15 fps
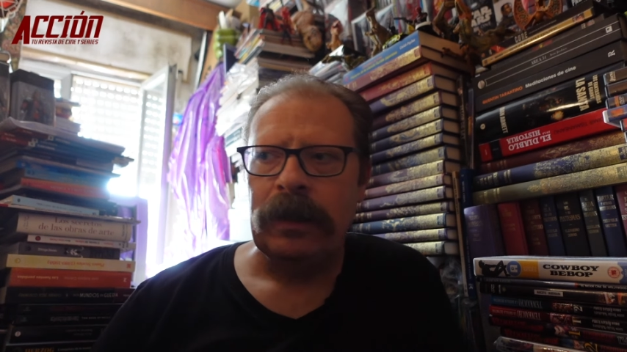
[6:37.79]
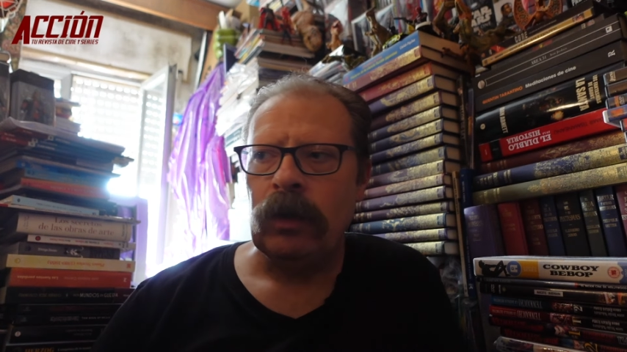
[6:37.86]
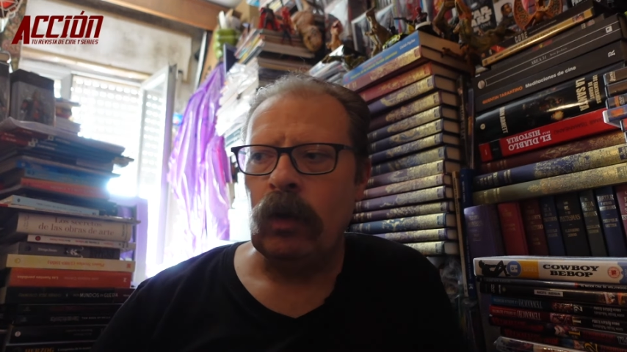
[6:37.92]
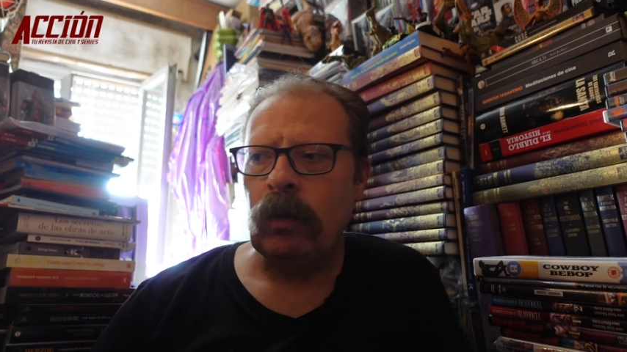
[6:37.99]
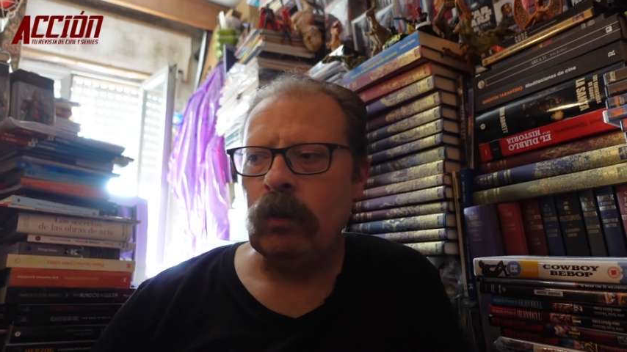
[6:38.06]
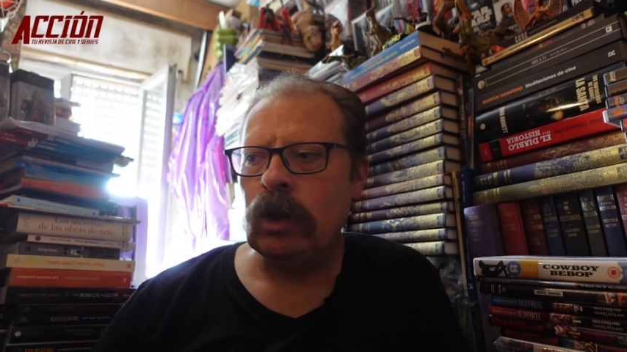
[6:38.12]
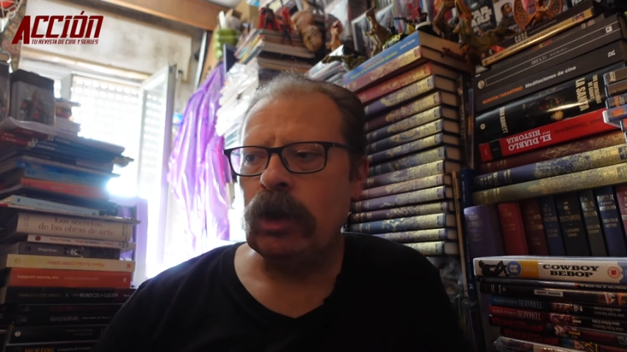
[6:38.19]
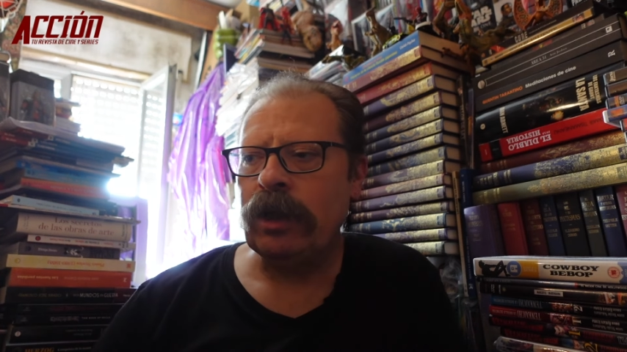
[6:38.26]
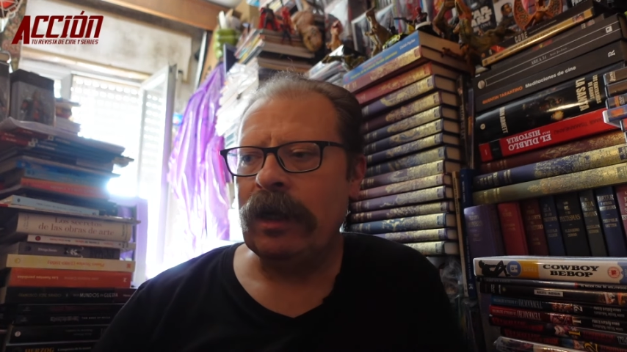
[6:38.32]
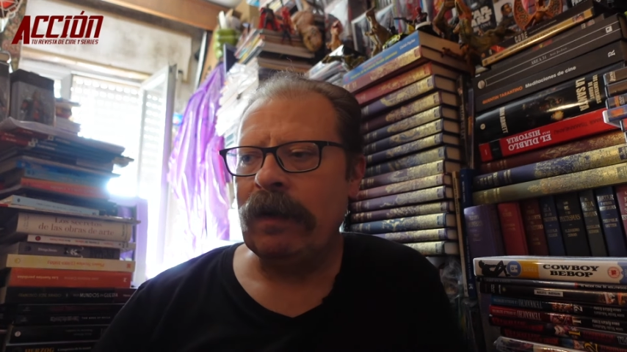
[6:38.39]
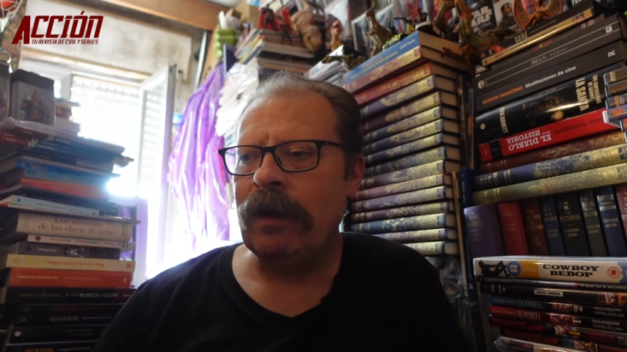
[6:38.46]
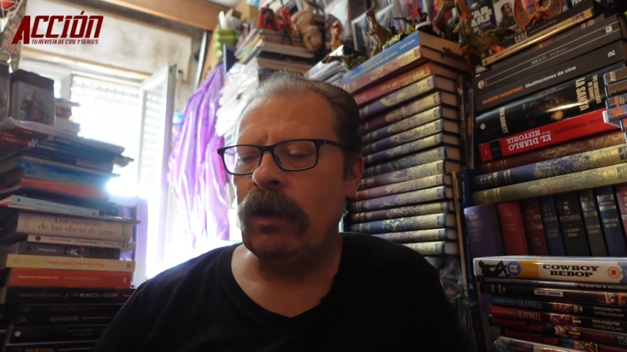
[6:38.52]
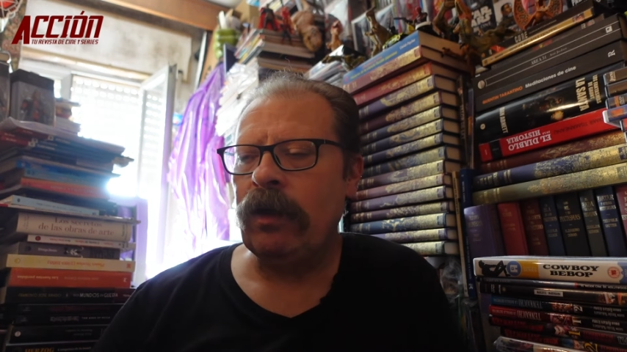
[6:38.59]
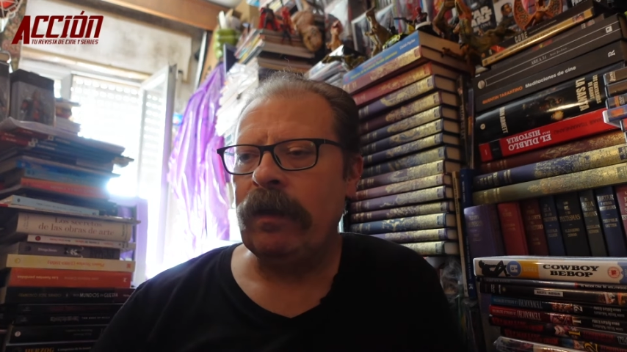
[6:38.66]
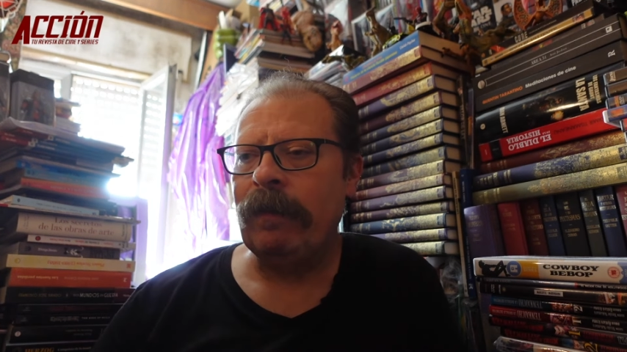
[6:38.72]
con mucho
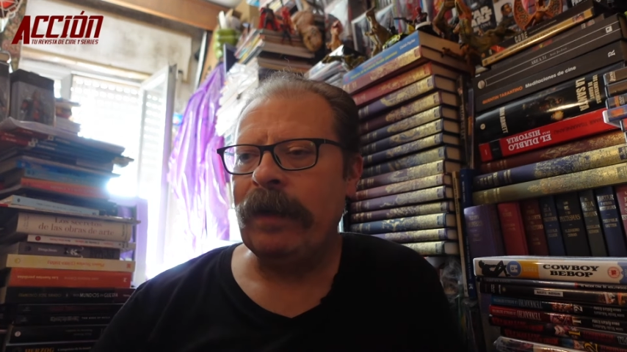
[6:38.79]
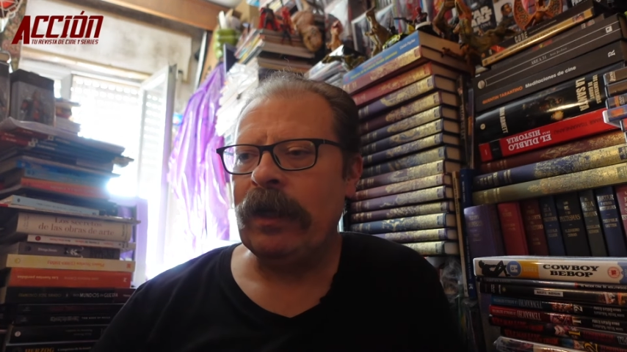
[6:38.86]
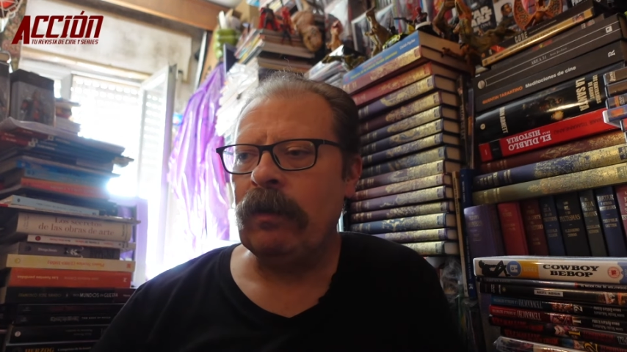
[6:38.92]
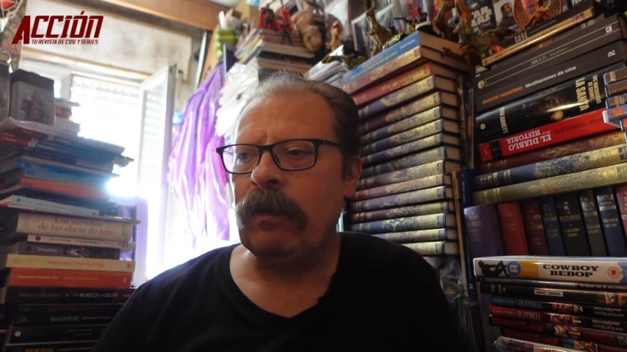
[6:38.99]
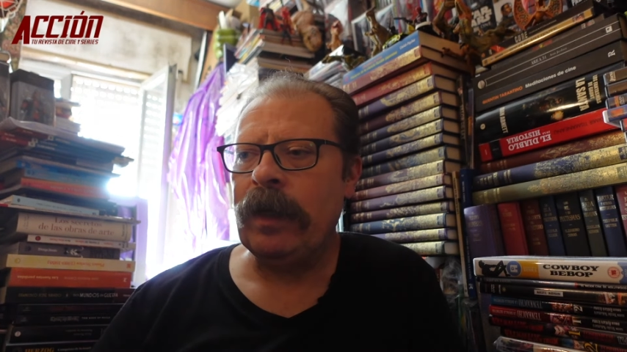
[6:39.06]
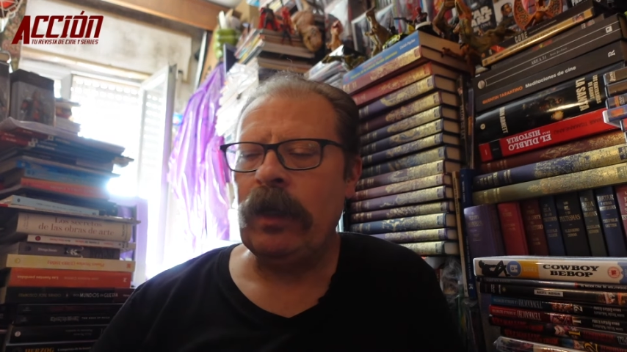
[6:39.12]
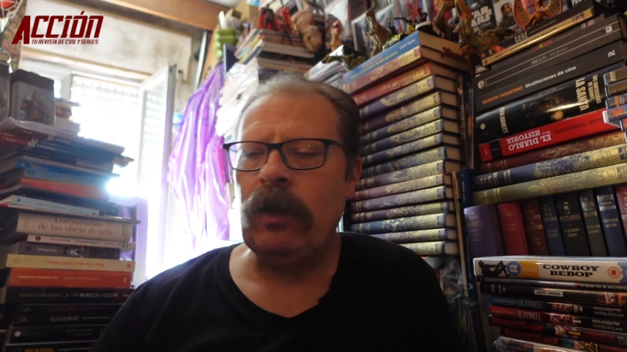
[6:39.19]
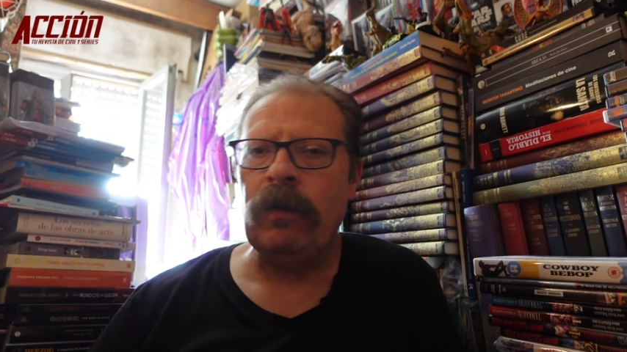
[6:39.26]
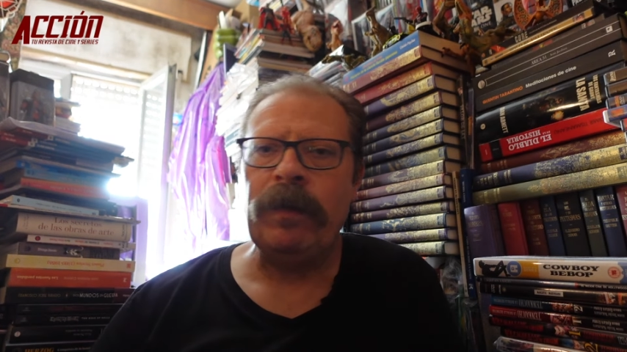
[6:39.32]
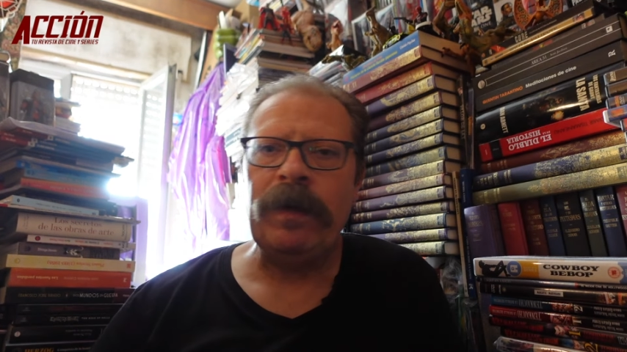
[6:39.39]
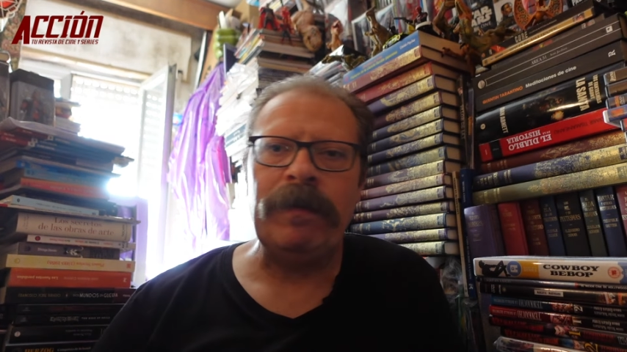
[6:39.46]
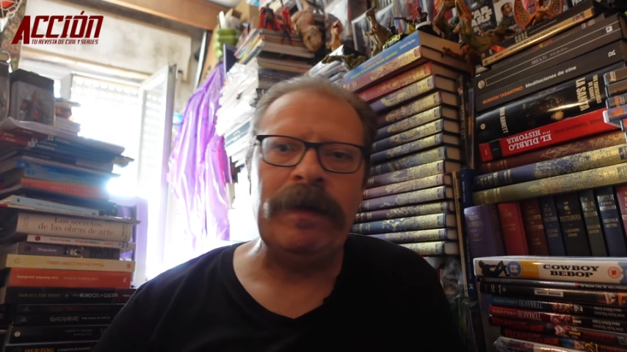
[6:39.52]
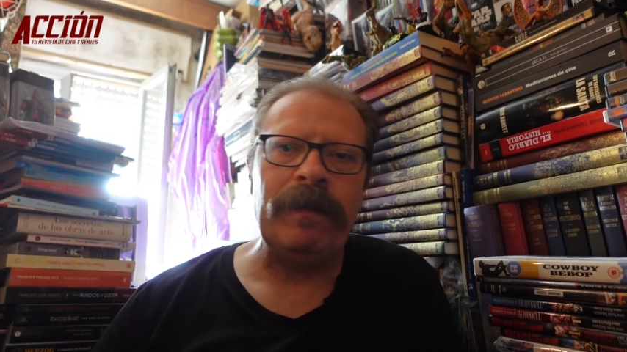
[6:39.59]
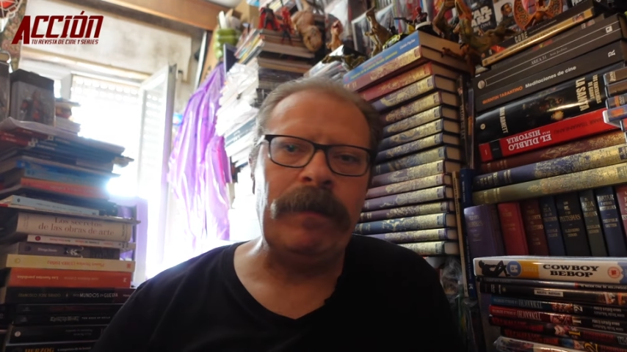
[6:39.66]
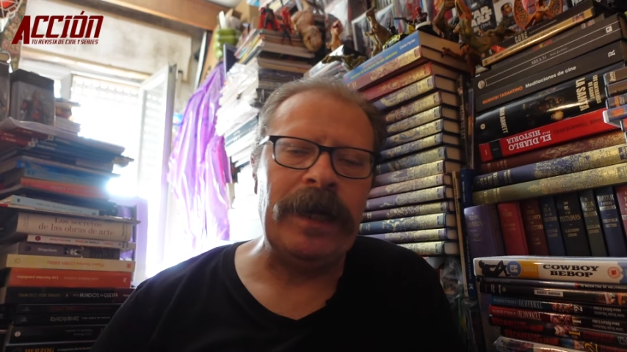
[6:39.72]
trabajo de plano medio,
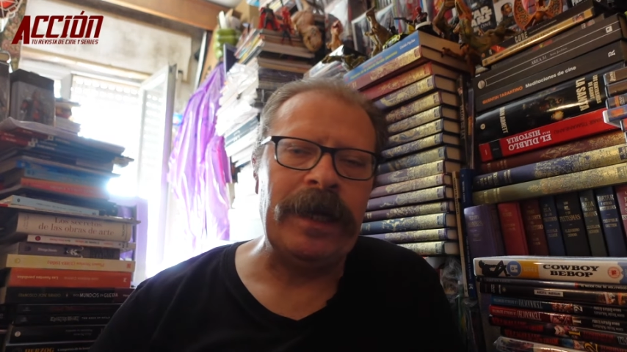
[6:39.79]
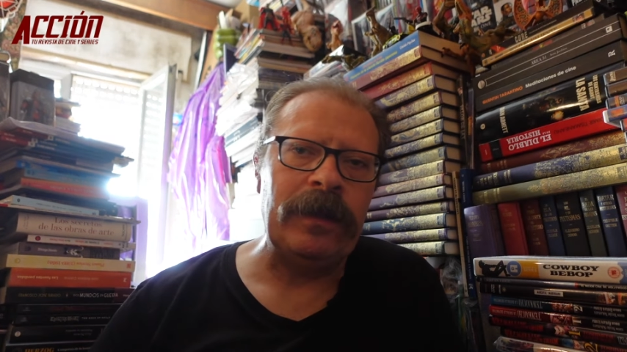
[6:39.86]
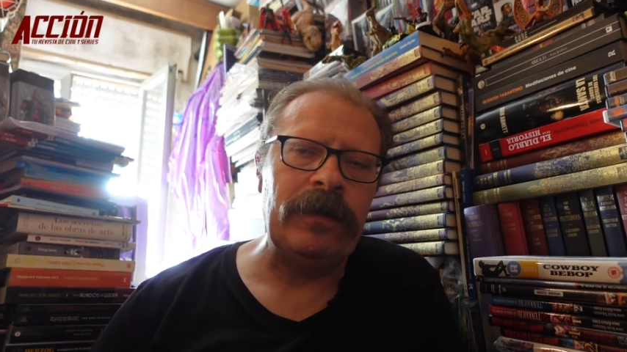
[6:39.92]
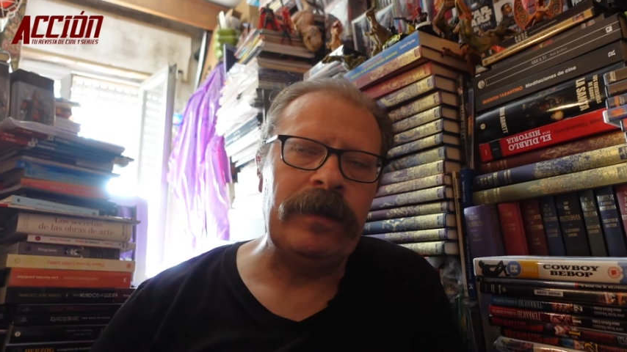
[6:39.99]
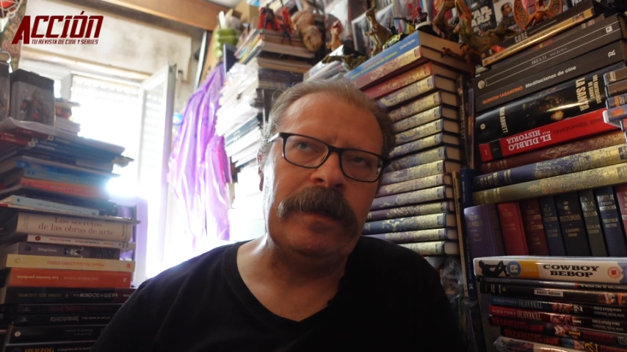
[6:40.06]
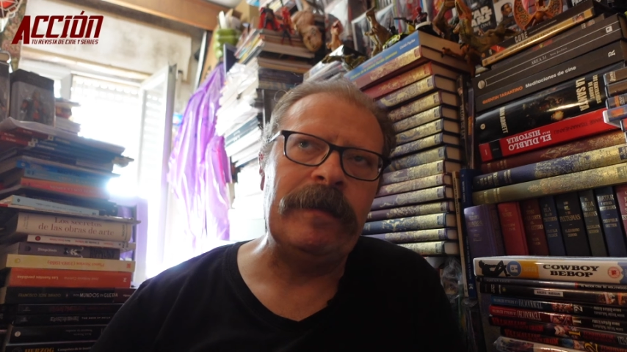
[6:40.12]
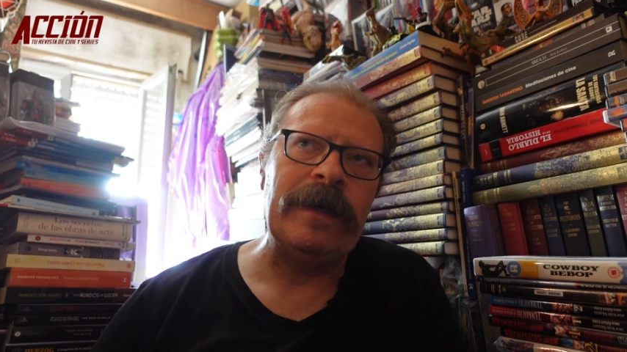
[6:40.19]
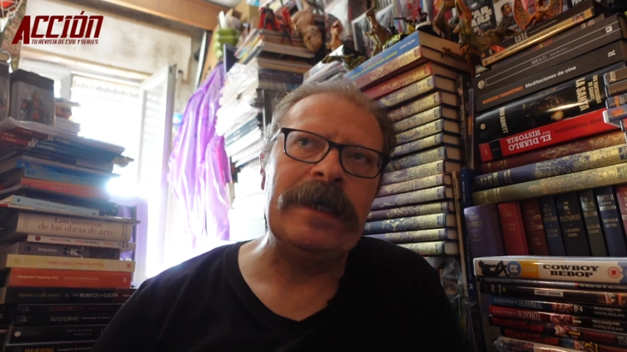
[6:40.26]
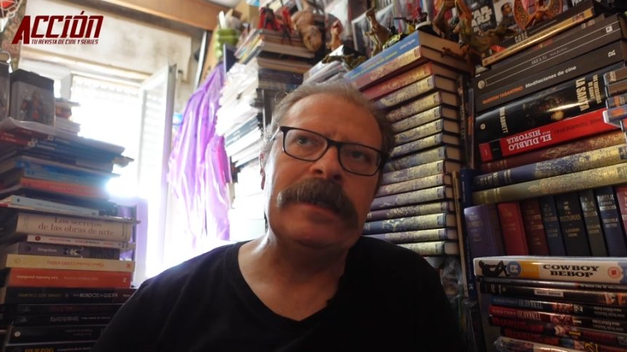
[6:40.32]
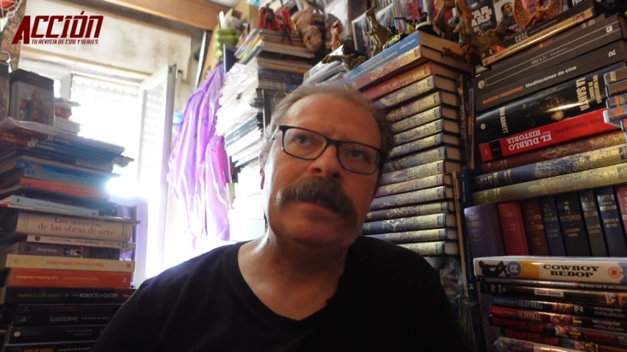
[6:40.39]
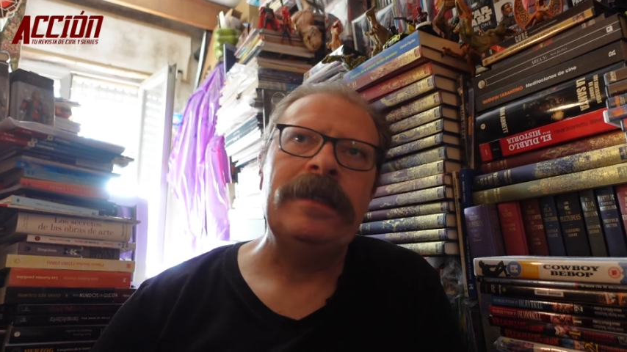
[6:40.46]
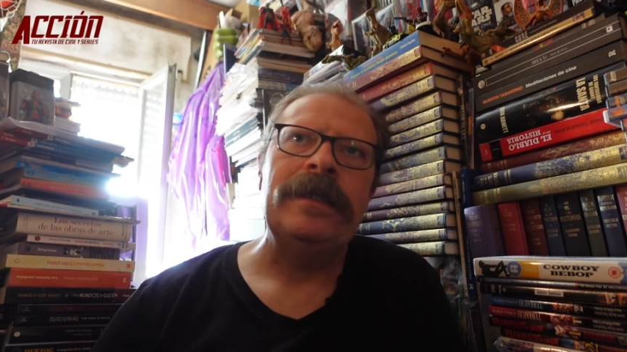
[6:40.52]
primer plano y demás,